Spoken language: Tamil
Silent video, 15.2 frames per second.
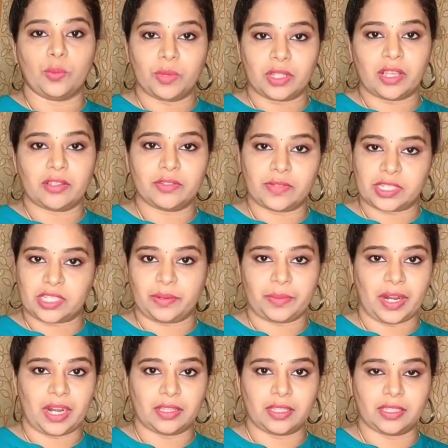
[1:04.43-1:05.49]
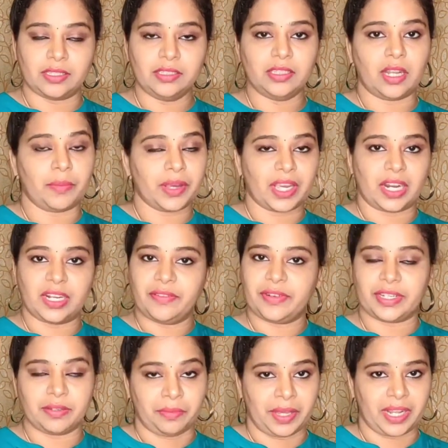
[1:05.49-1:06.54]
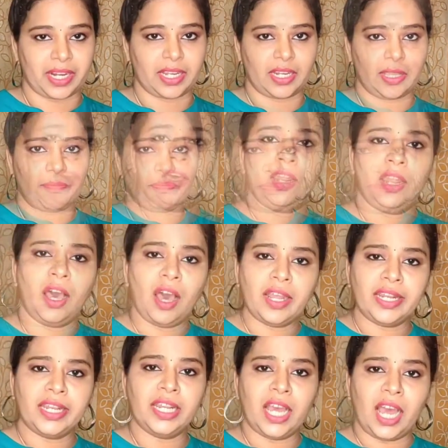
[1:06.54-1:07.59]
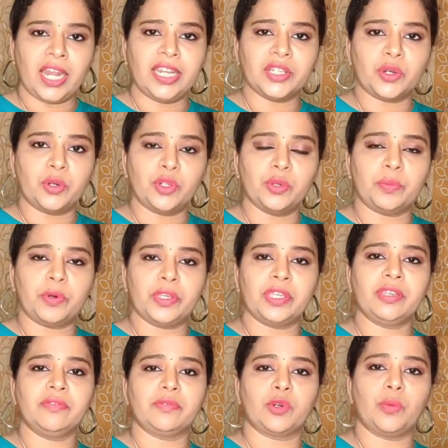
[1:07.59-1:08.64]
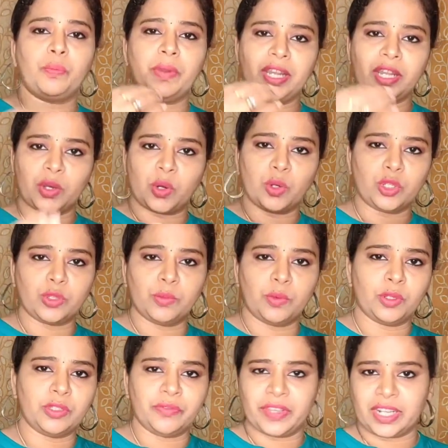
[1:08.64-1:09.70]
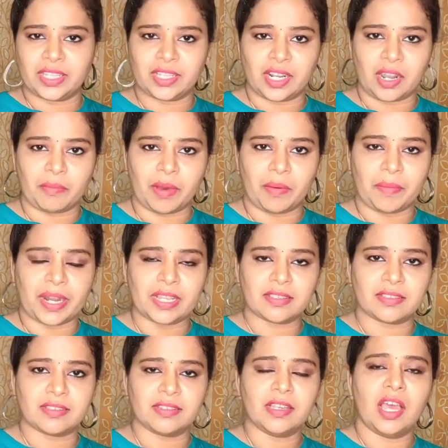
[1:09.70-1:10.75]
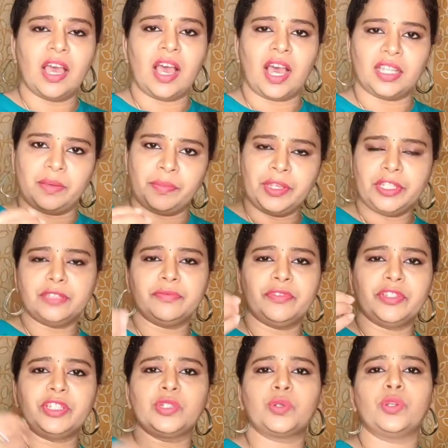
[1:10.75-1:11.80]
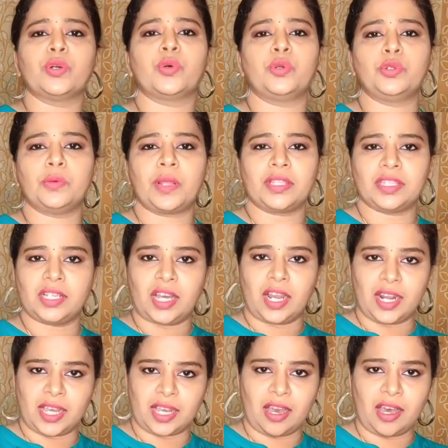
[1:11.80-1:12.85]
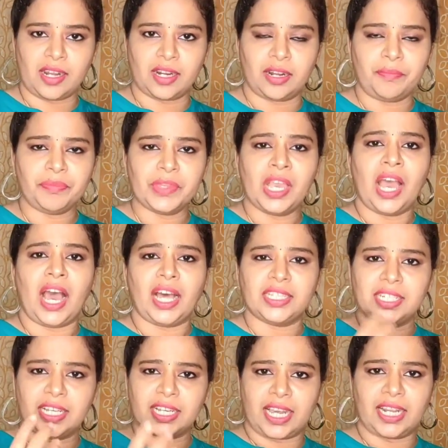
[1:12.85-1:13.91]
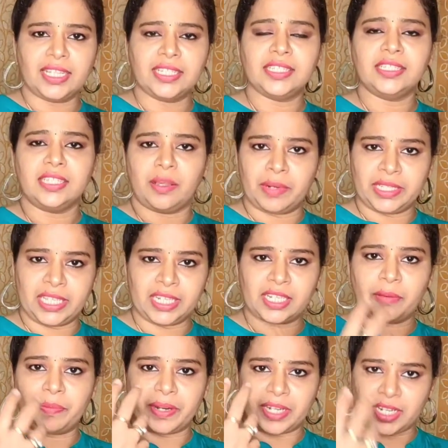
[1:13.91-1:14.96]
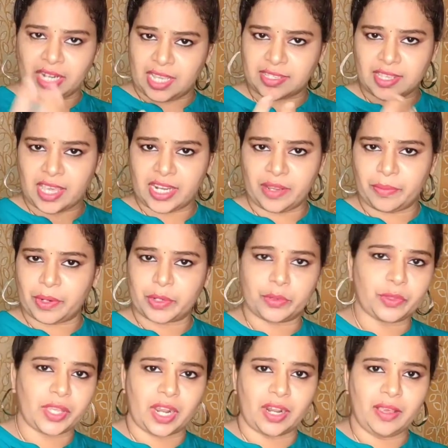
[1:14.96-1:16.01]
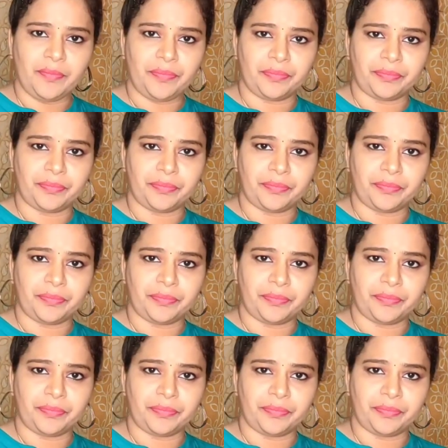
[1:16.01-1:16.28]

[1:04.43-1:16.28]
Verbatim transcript: ஒன்பதாவது வருஷம் நடந்தது நம்ம கண்ணை விட்டு மறையல லாரியில அள்ளி கொண்டு போய் குப்பையில கொட்டும் போது வெறுத்த நம்ம மனசு அதை மீண்டும் வீட்டுக்குள்ள கொண்டு வரதுக்கான காரணம் அதுல கலந்து நம்மள ஈர்க்கப்பட்ட ரசாயனம் மட்டும்தானா